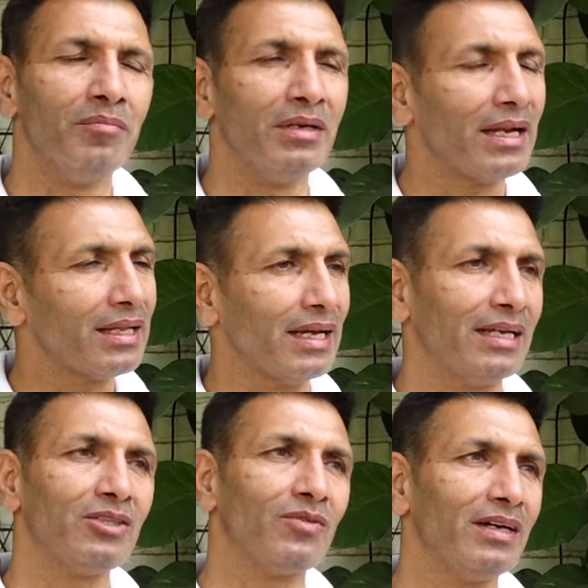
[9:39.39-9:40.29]
मेरा
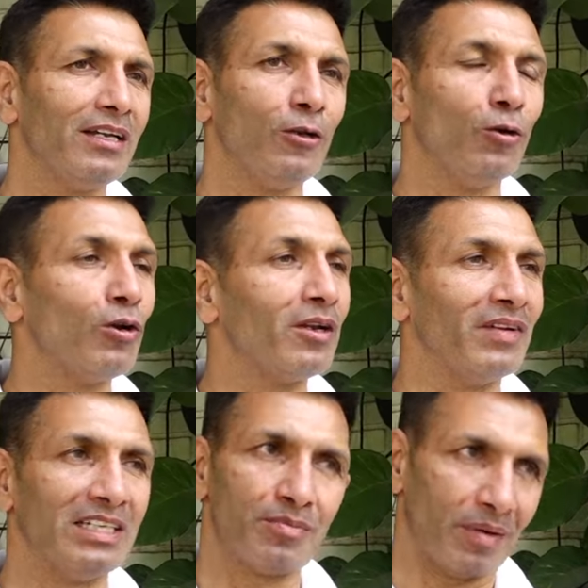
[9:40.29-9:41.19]
दायित्व है नो
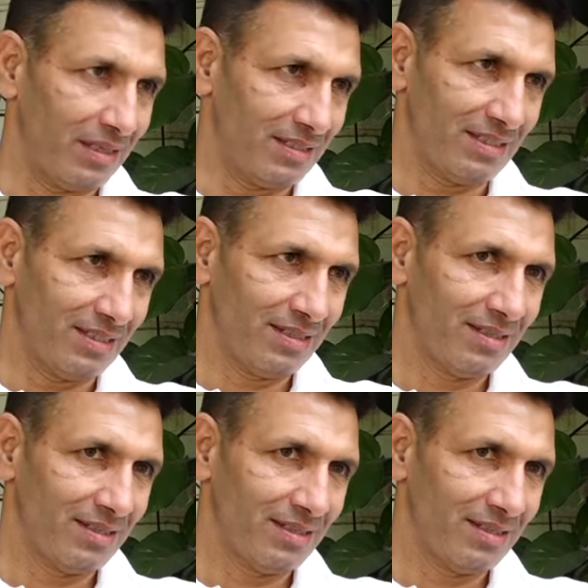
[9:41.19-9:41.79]
रिवेंज पॉलिसी